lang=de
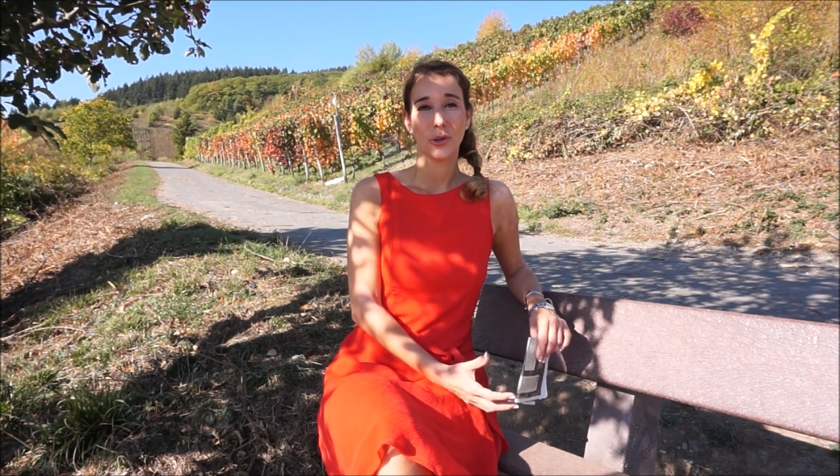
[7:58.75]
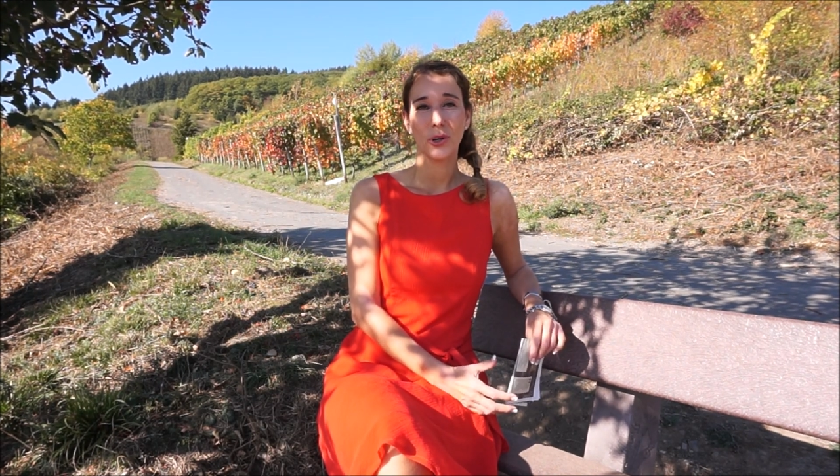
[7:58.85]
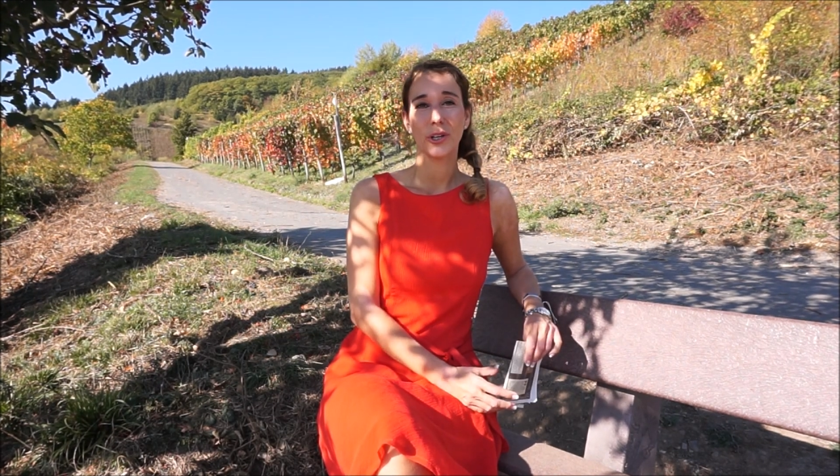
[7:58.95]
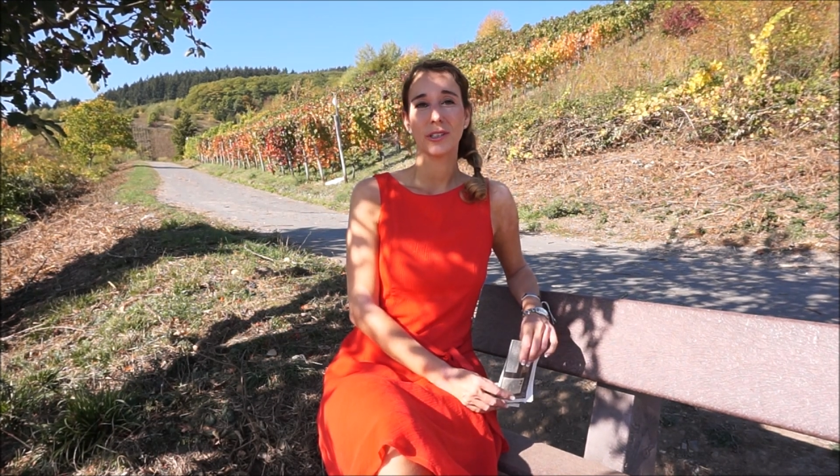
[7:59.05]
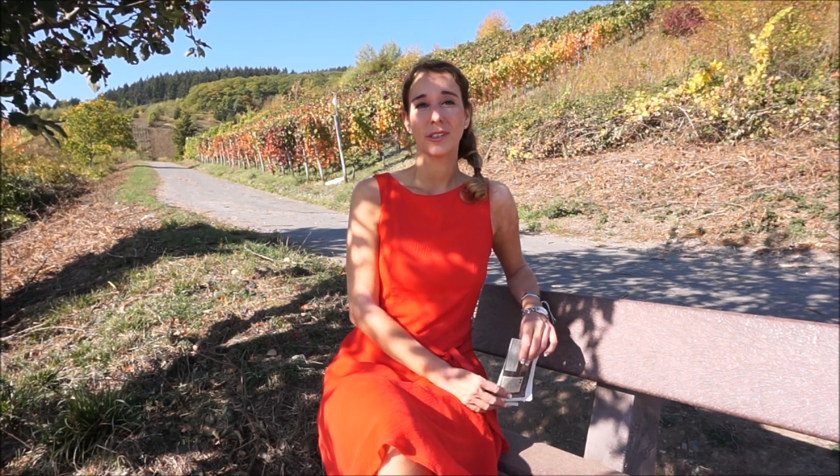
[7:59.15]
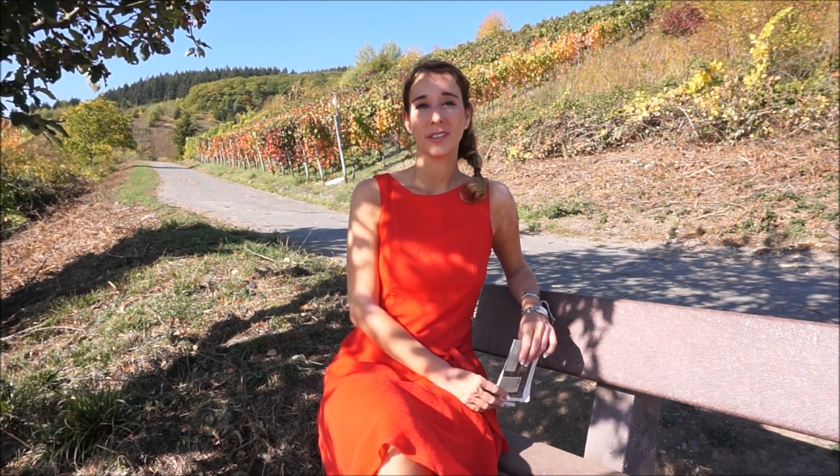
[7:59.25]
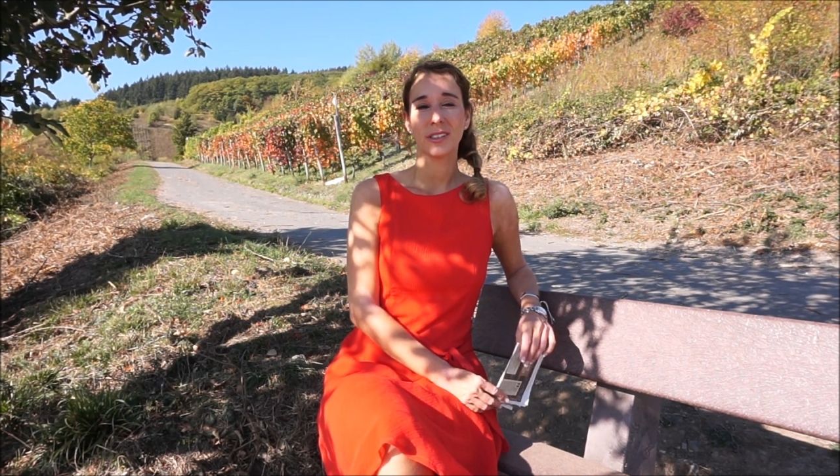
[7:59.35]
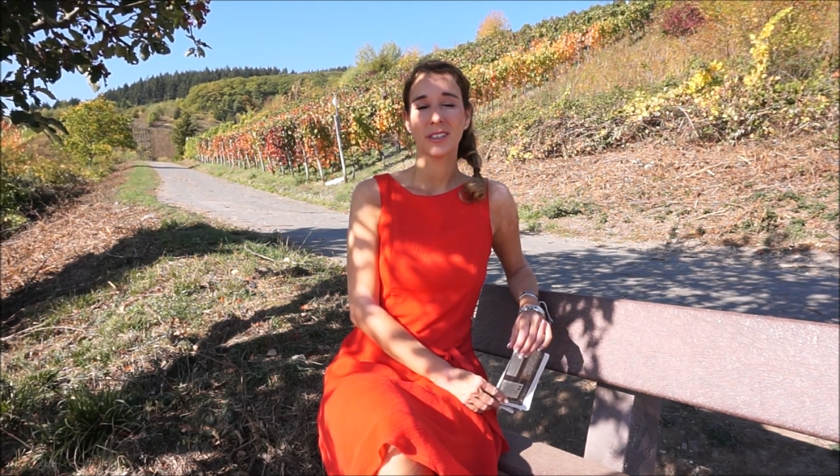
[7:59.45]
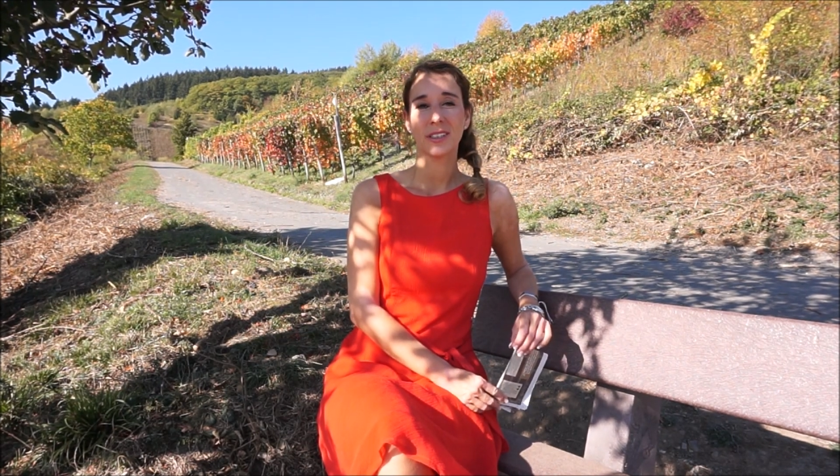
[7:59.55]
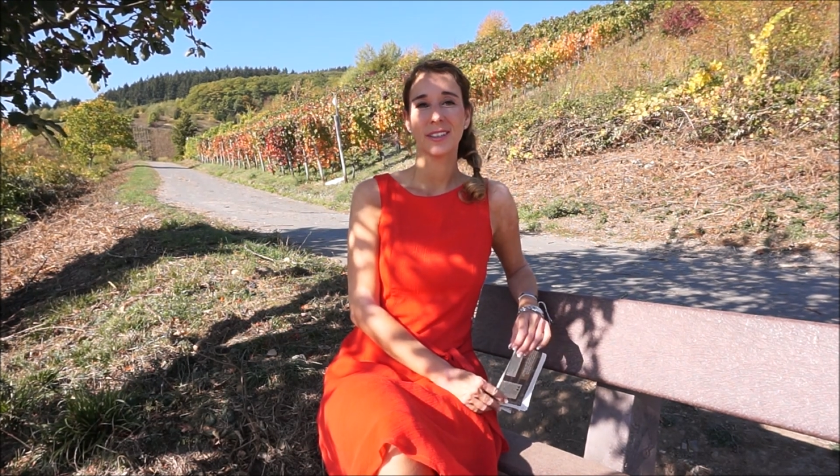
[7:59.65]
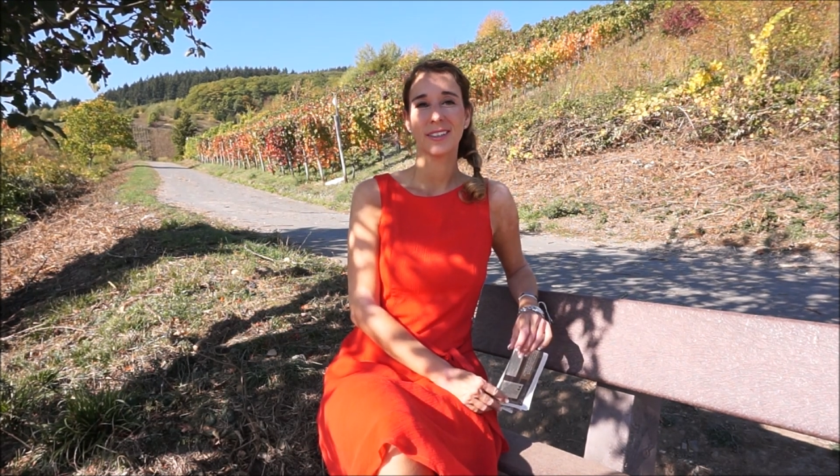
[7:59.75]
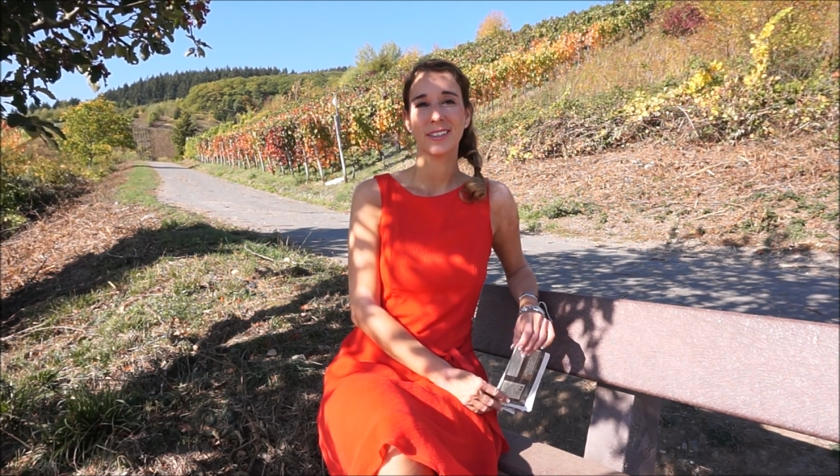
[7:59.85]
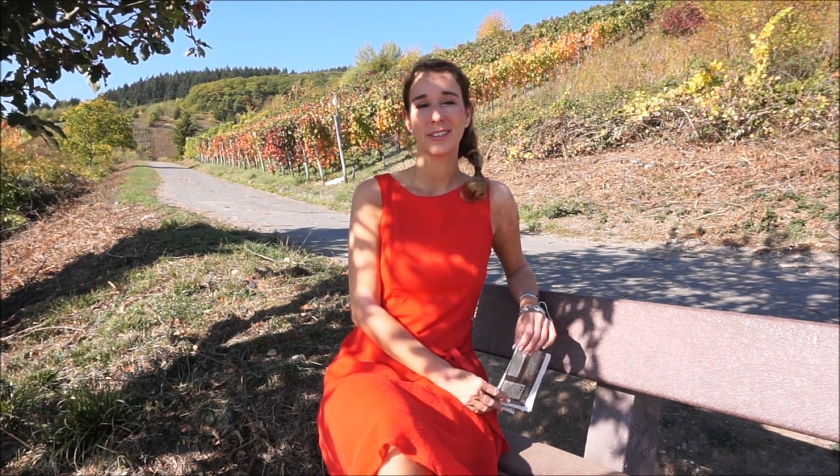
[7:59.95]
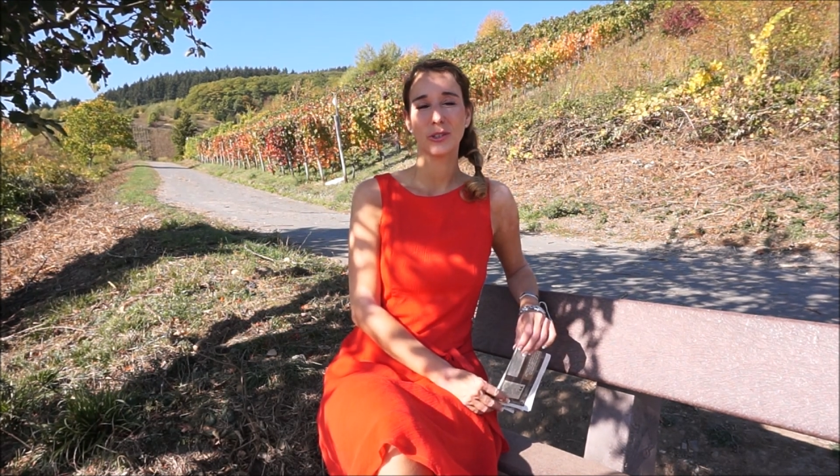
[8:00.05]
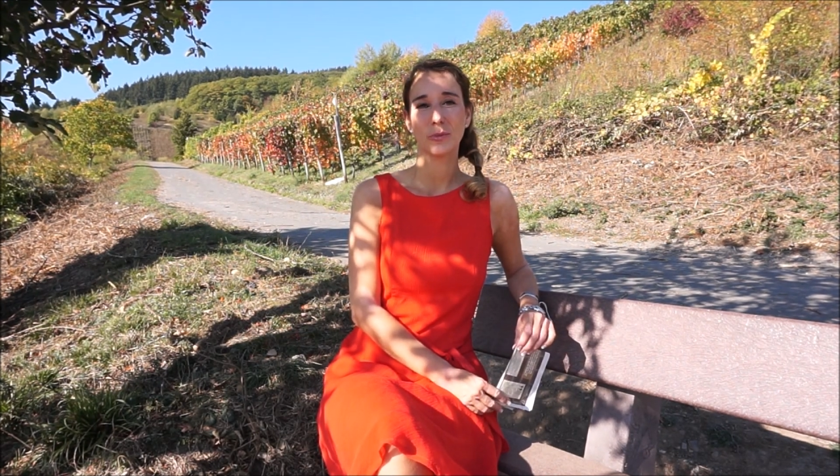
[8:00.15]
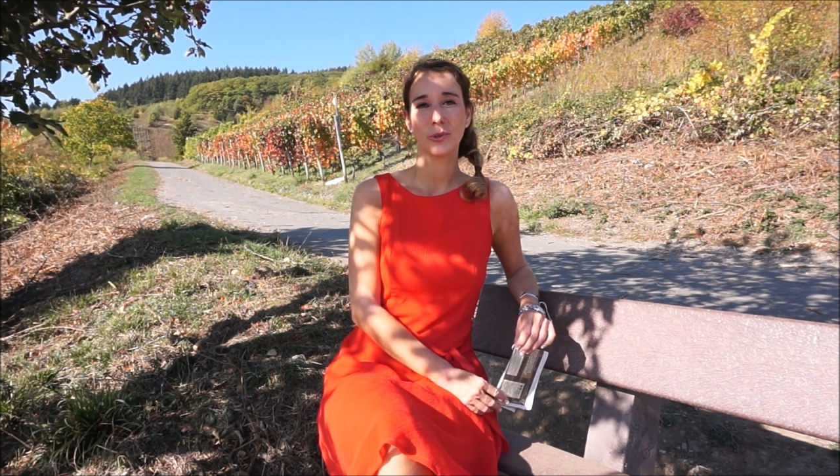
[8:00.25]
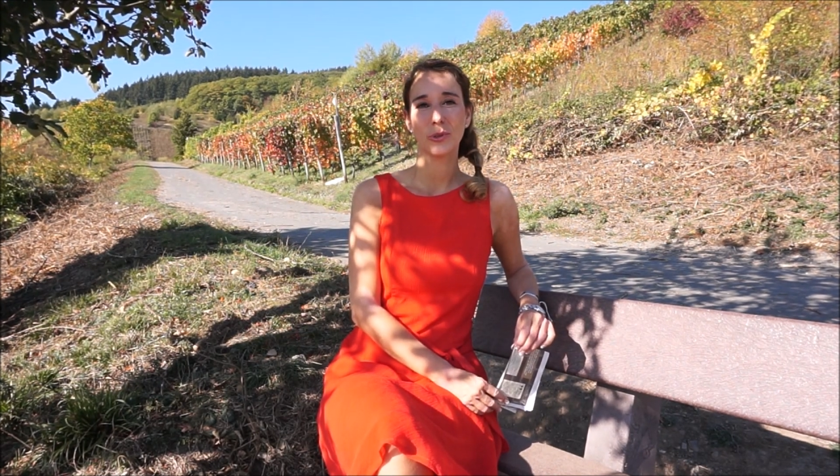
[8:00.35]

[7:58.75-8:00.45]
heute, zum